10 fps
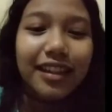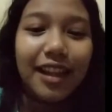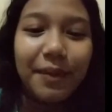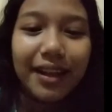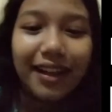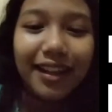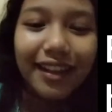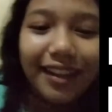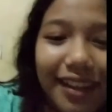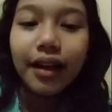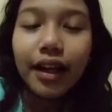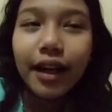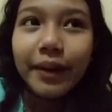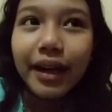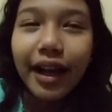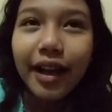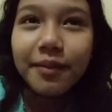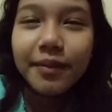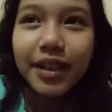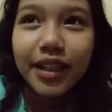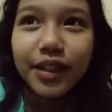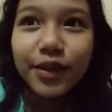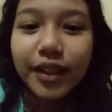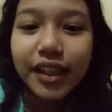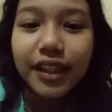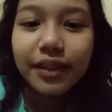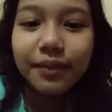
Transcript: selama ini pernah mengambil duit